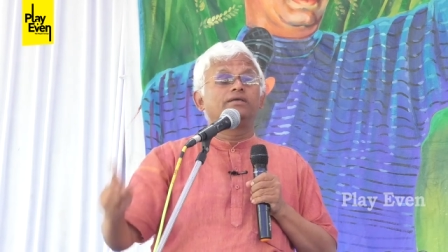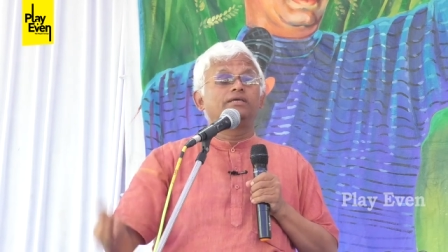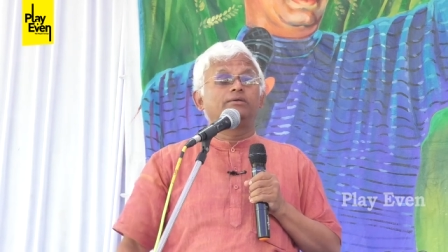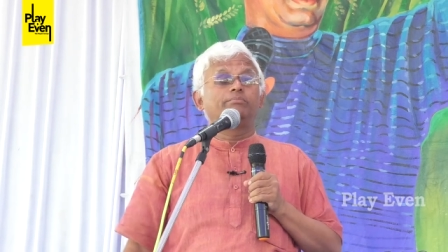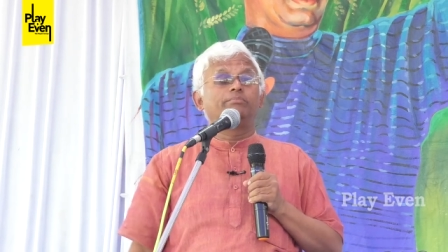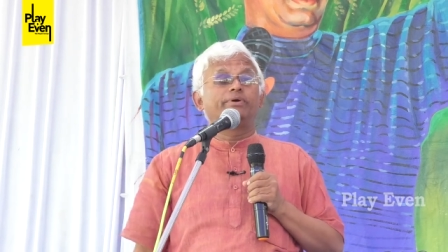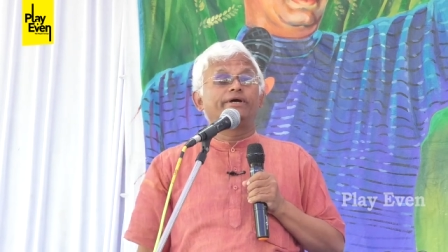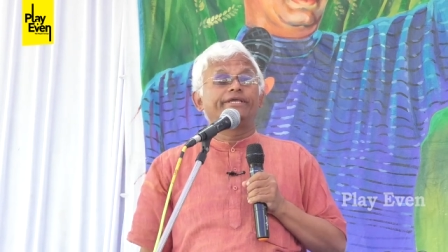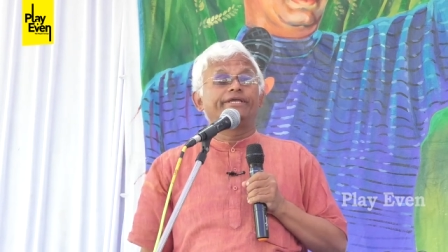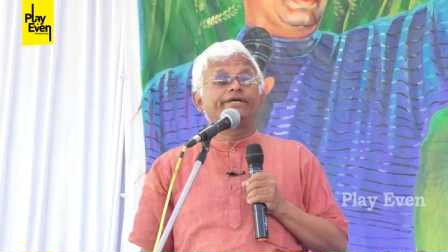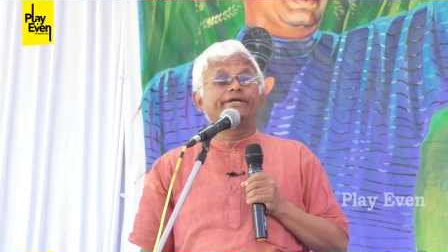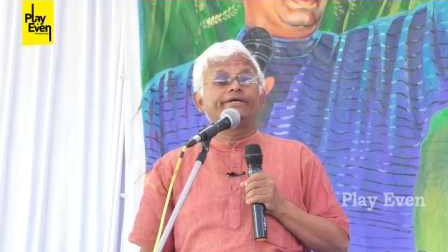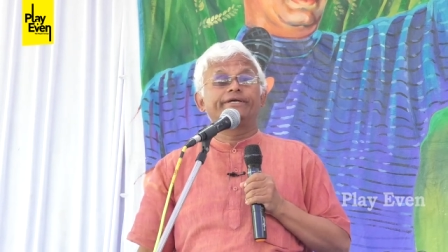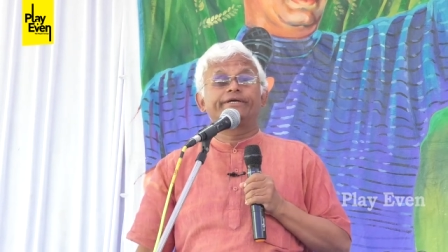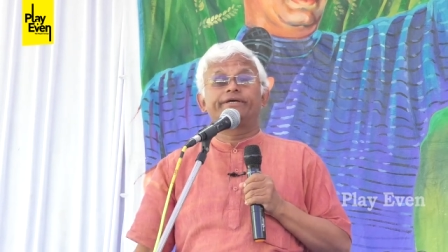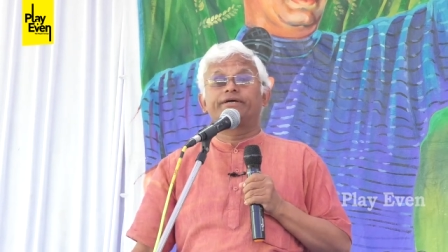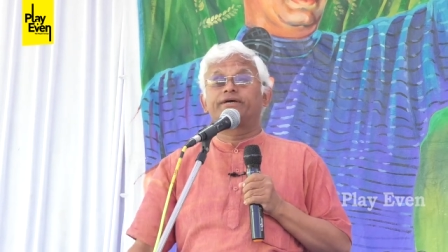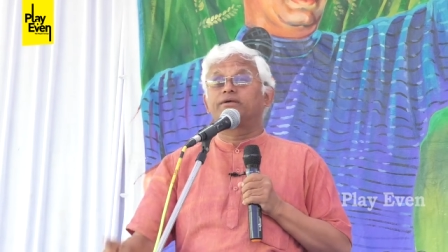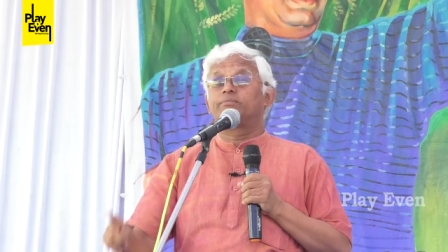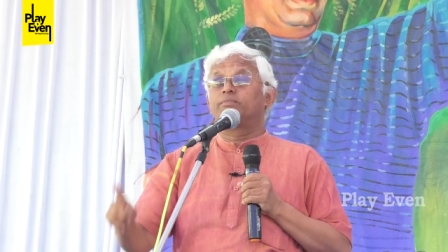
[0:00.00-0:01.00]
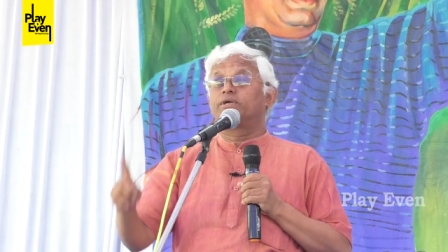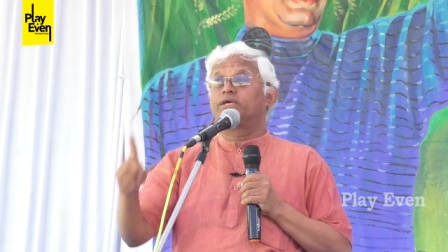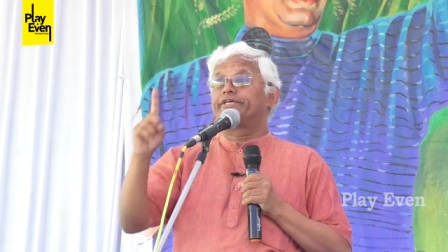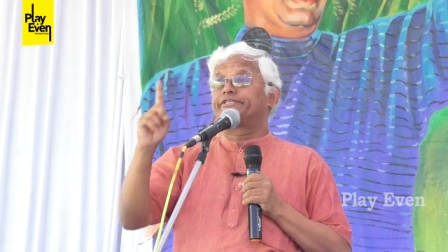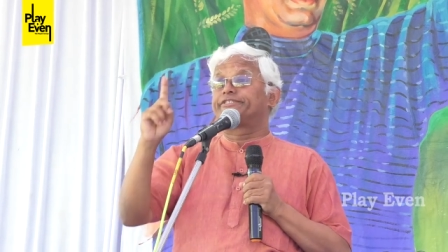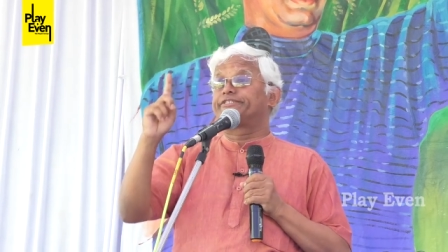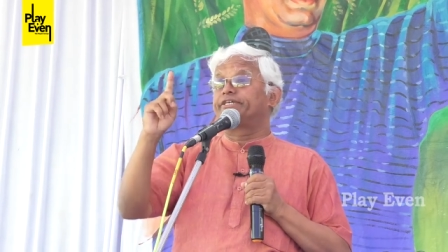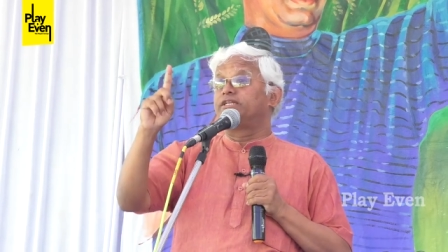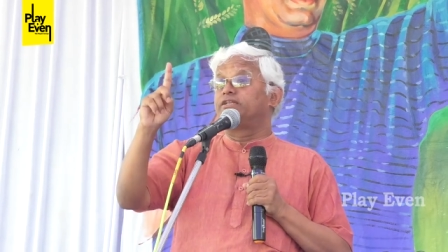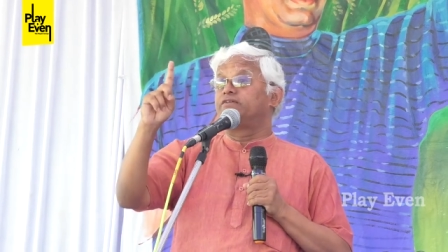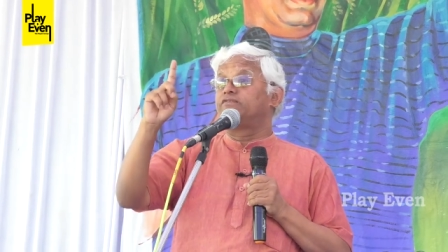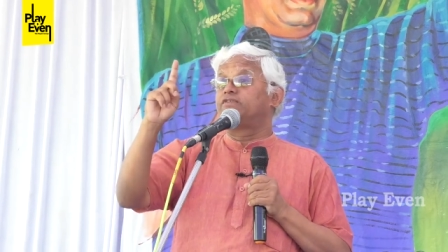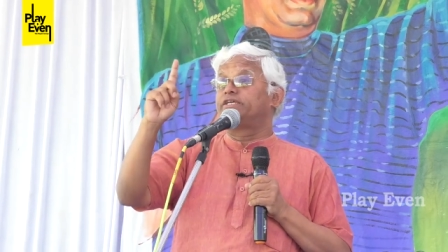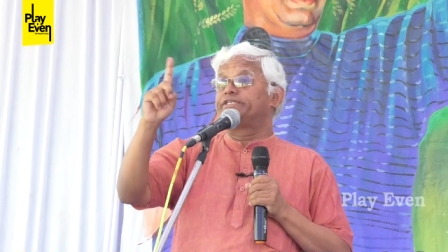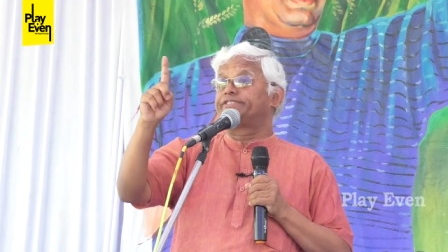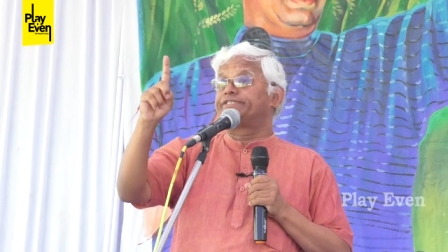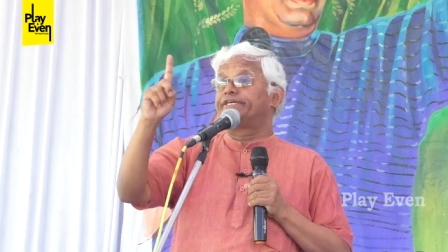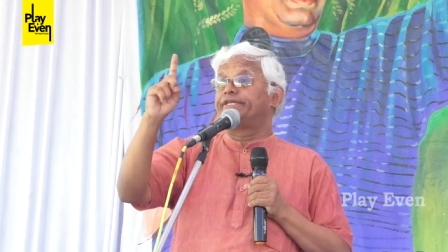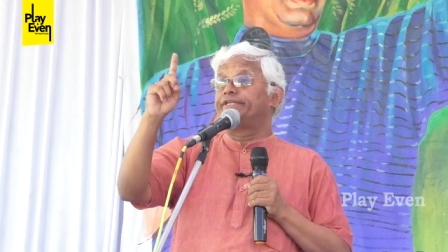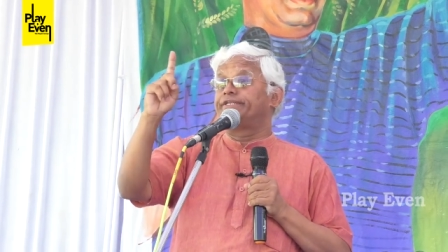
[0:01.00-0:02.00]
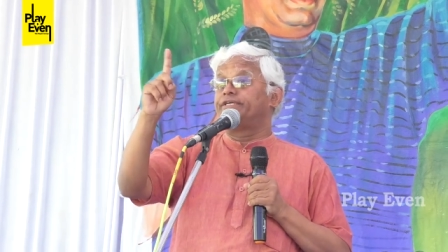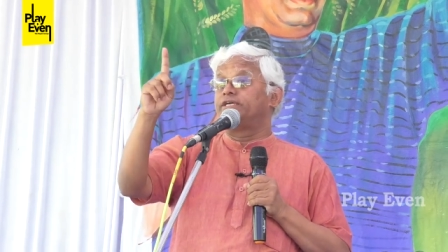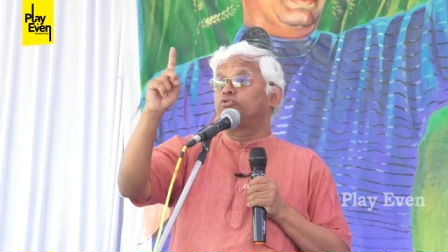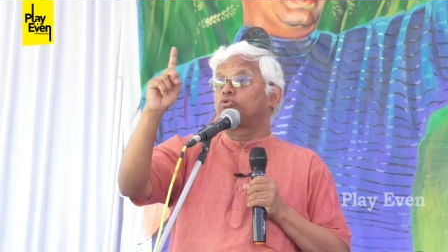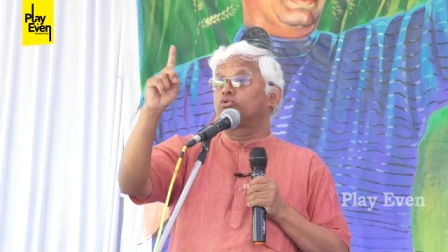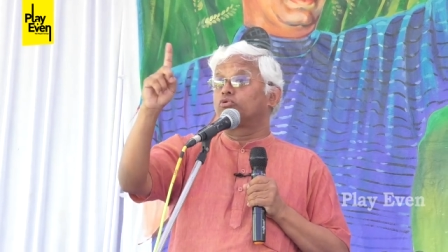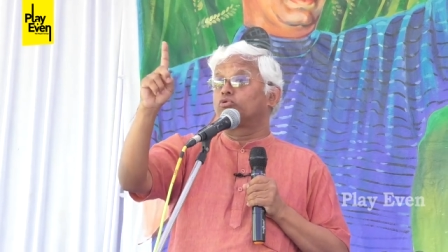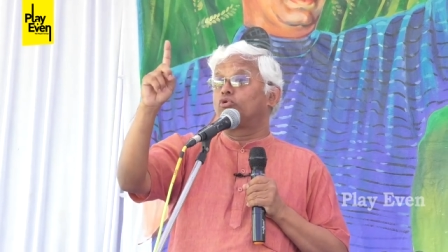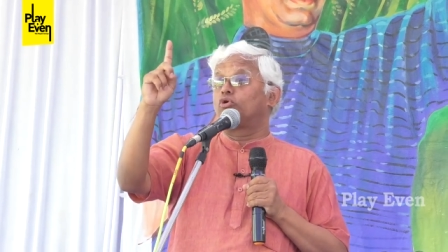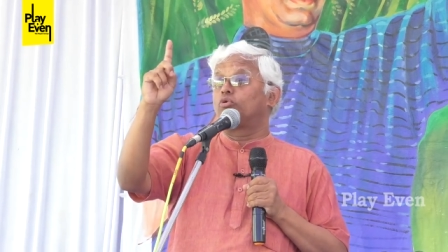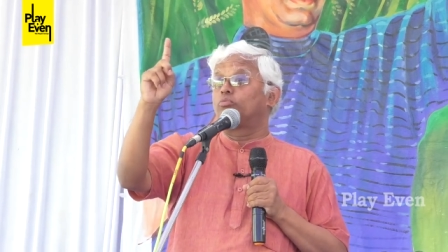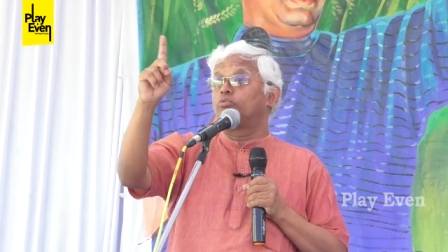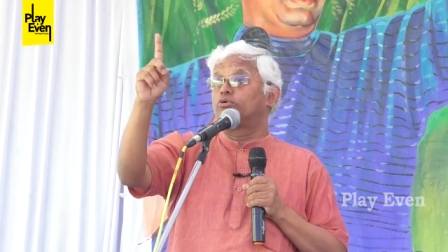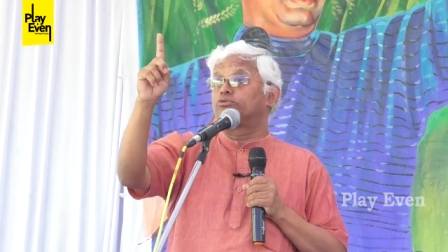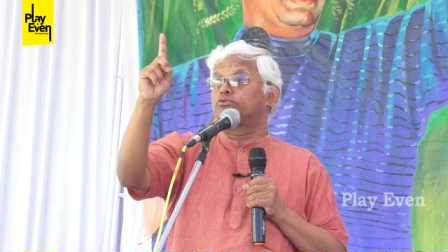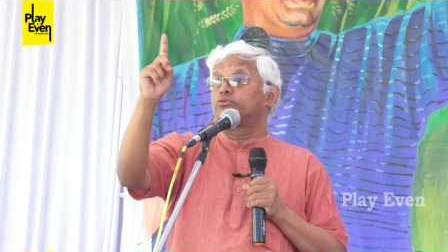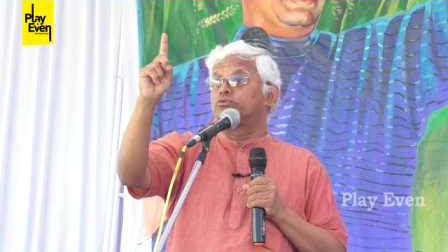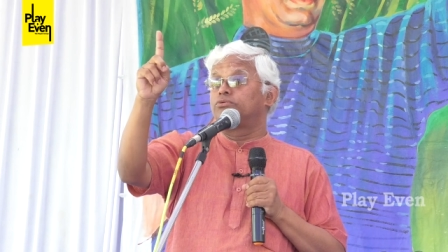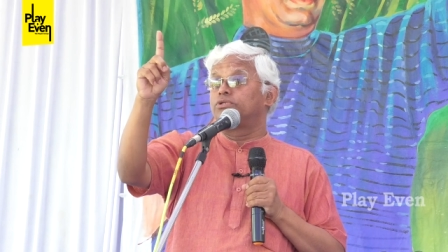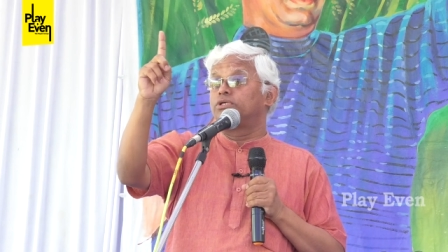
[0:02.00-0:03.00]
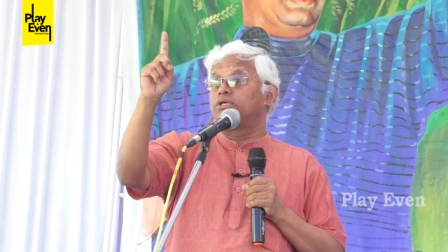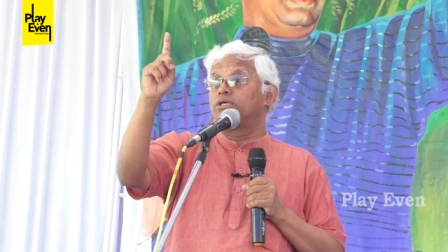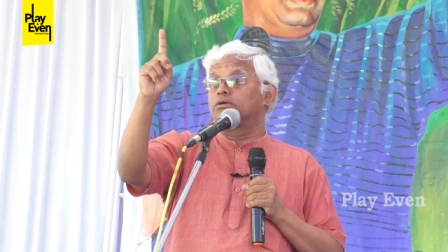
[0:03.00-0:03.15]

ఈ భయంకరమైన సన్నివేశాన్ని ఎదుర్కోబోతుంది